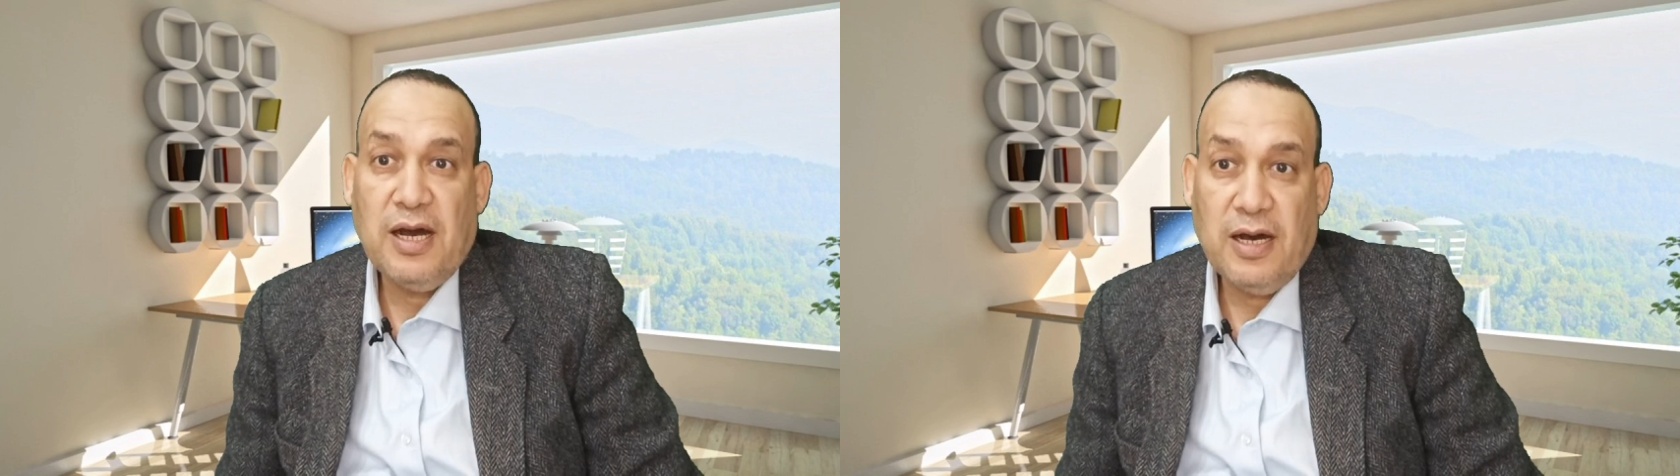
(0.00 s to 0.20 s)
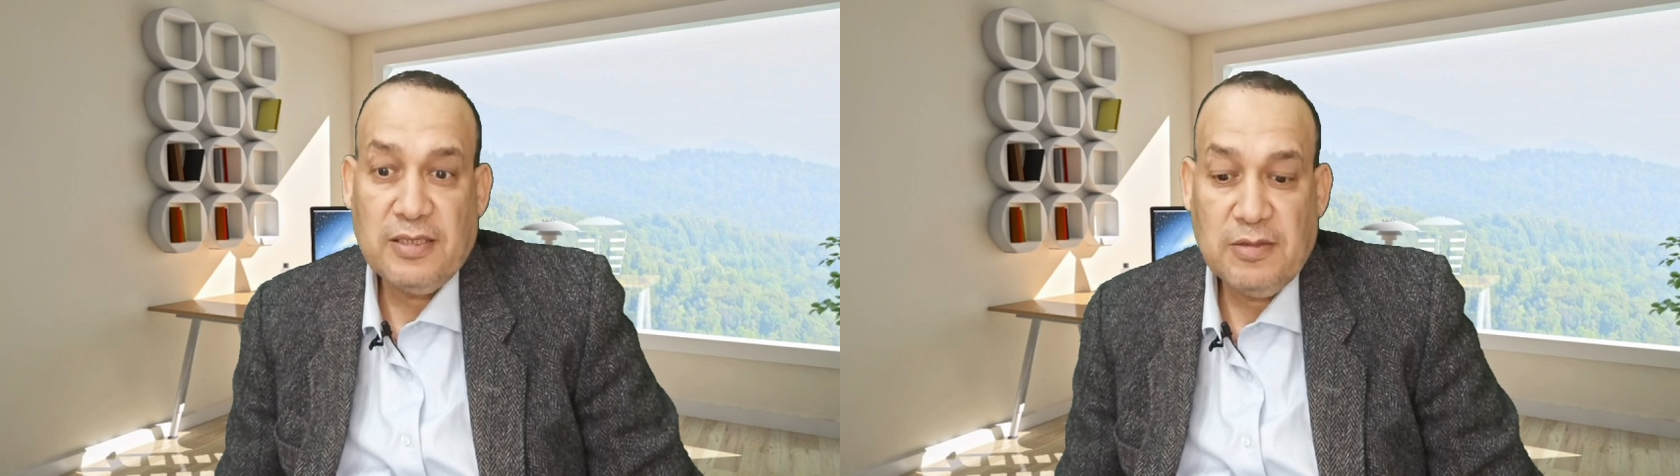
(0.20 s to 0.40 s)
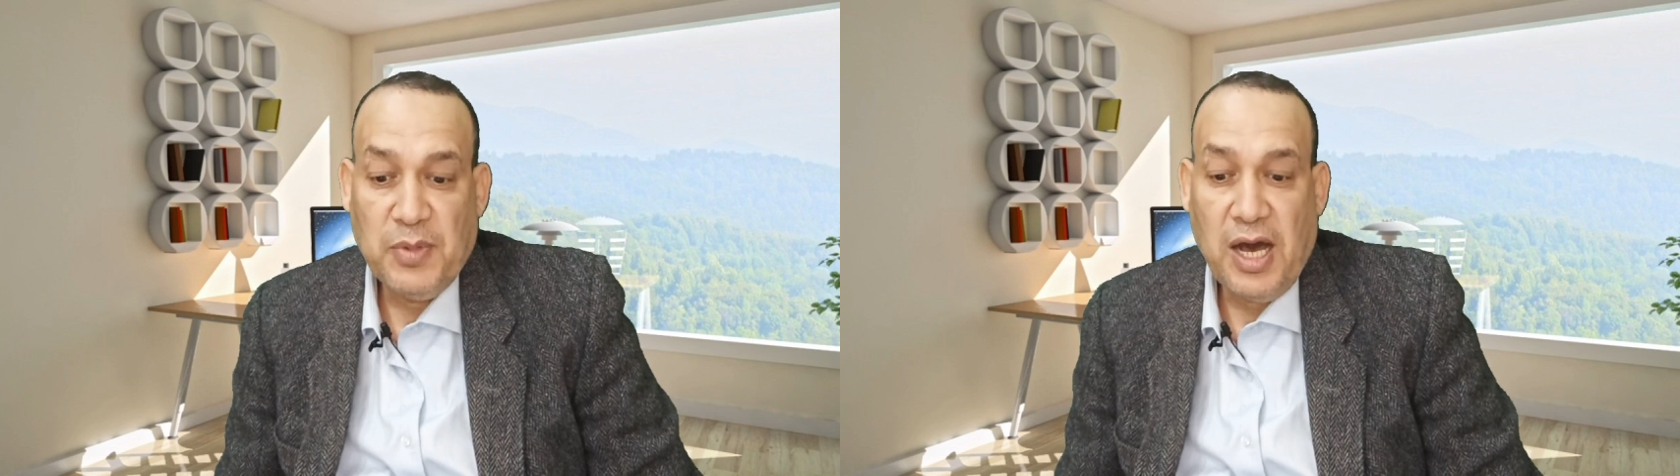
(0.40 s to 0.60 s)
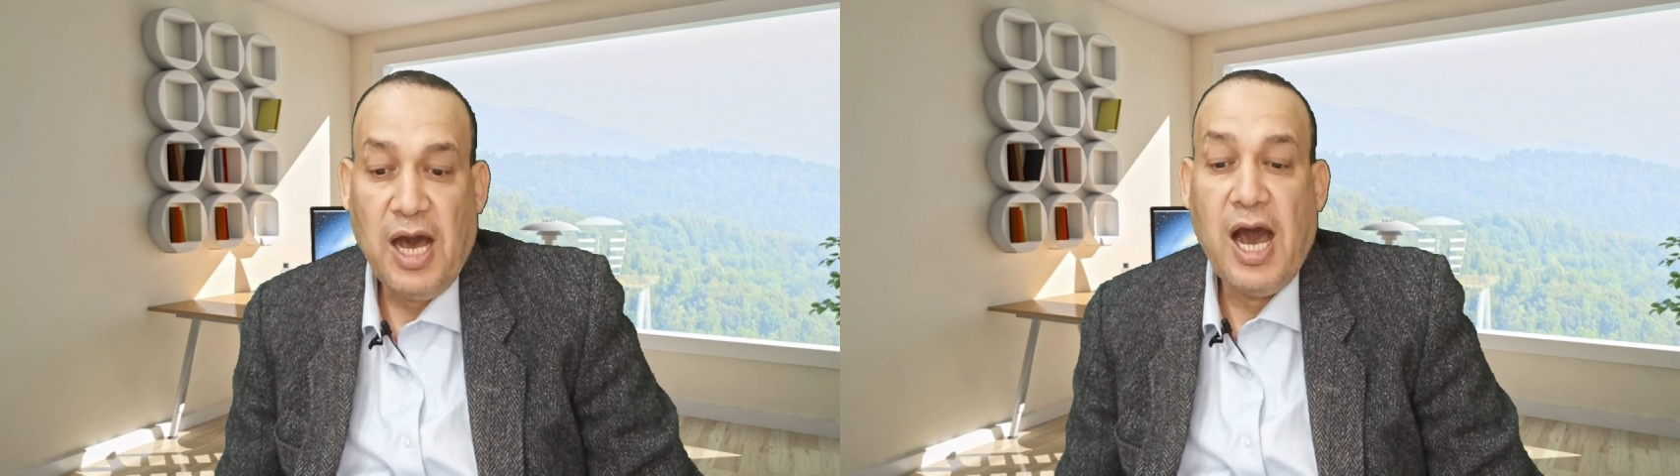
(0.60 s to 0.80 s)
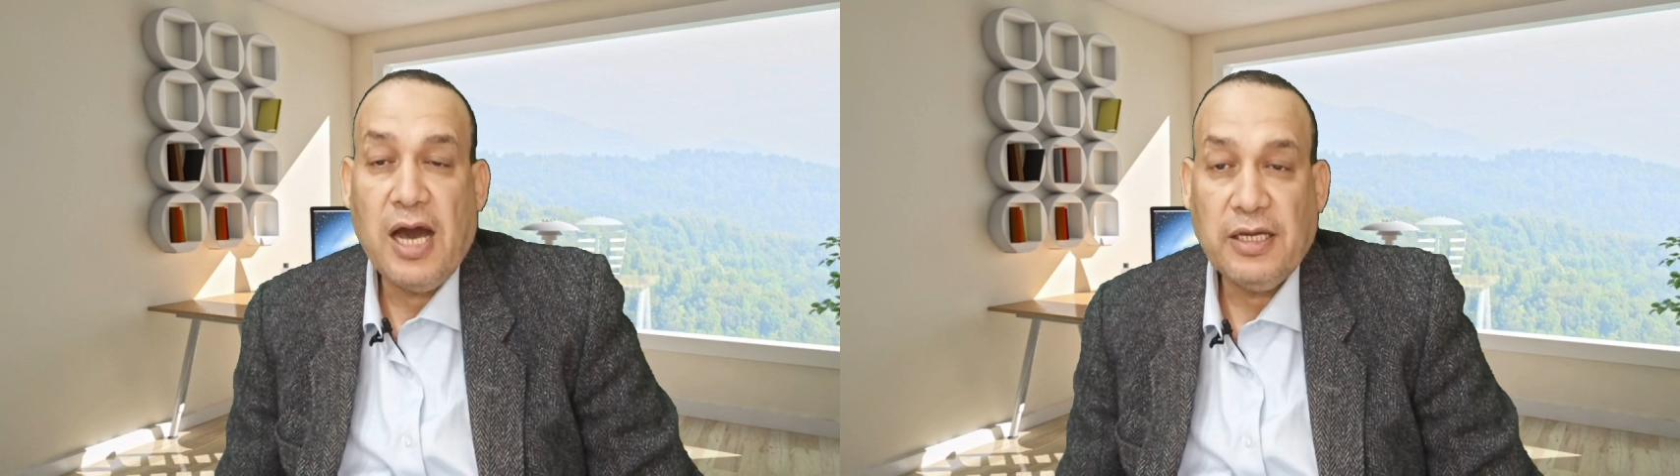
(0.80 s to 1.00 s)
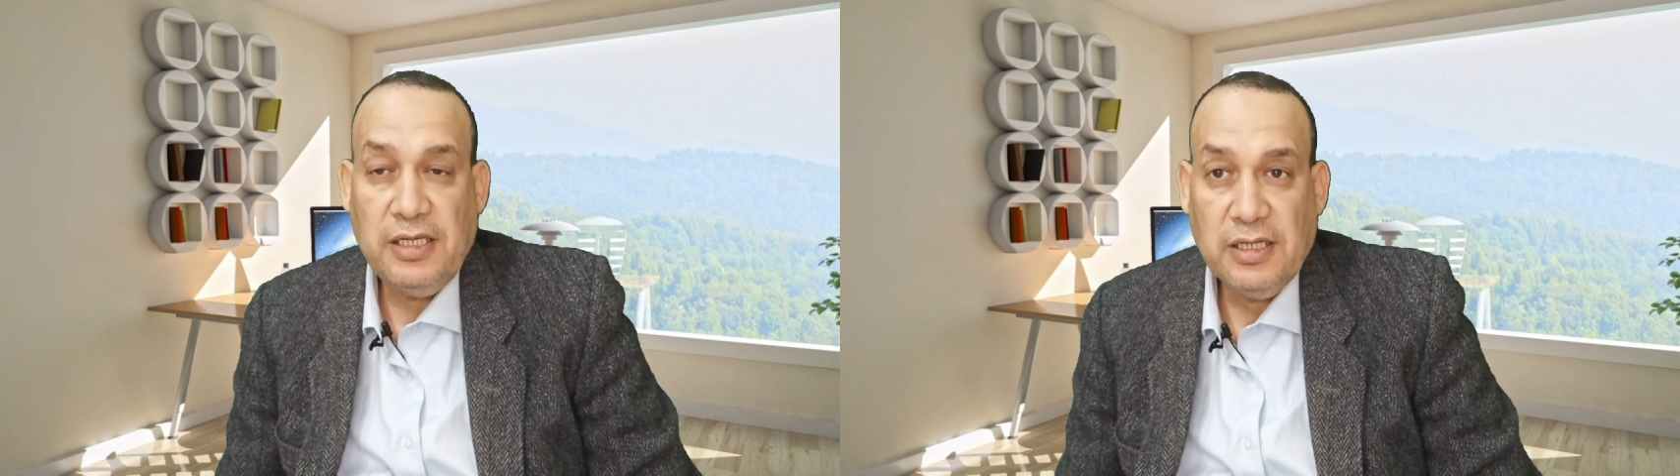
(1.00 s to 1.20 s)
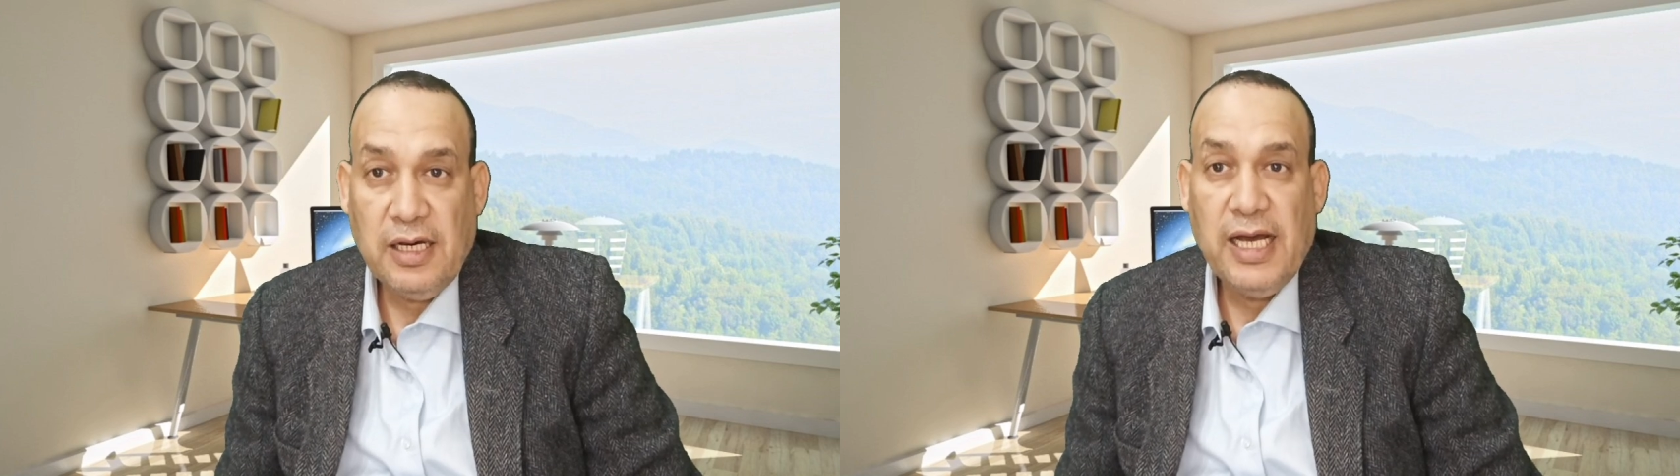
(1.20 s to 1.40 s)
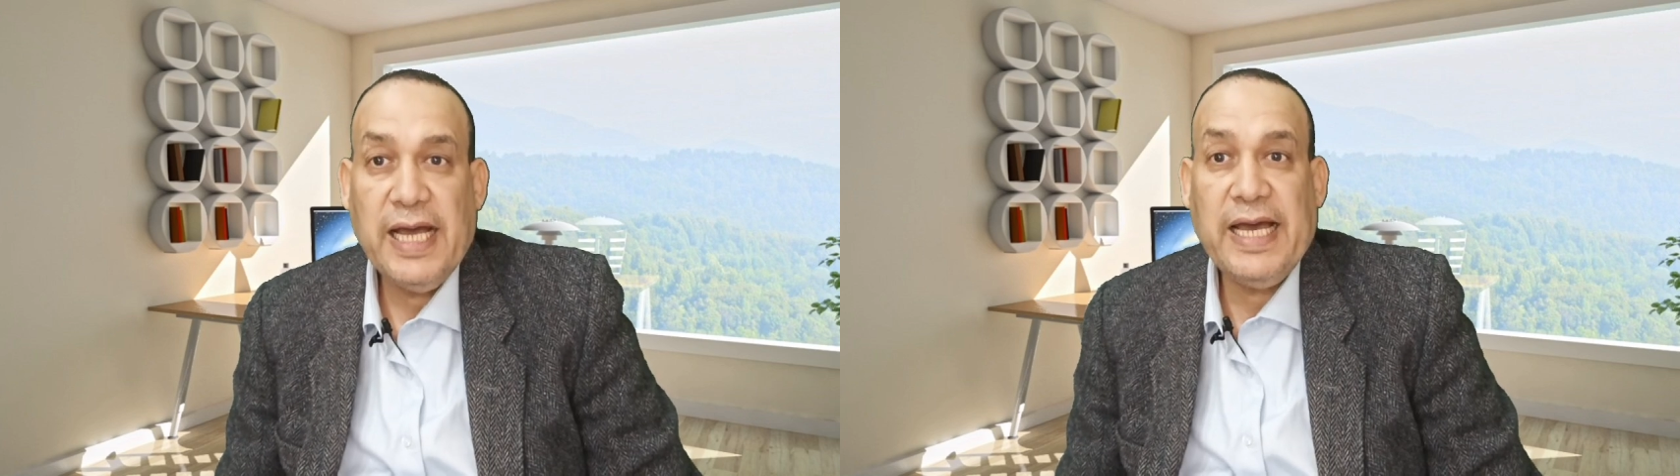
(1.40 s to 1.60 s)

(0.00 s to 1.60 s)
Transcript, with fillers: أصبح حقيقة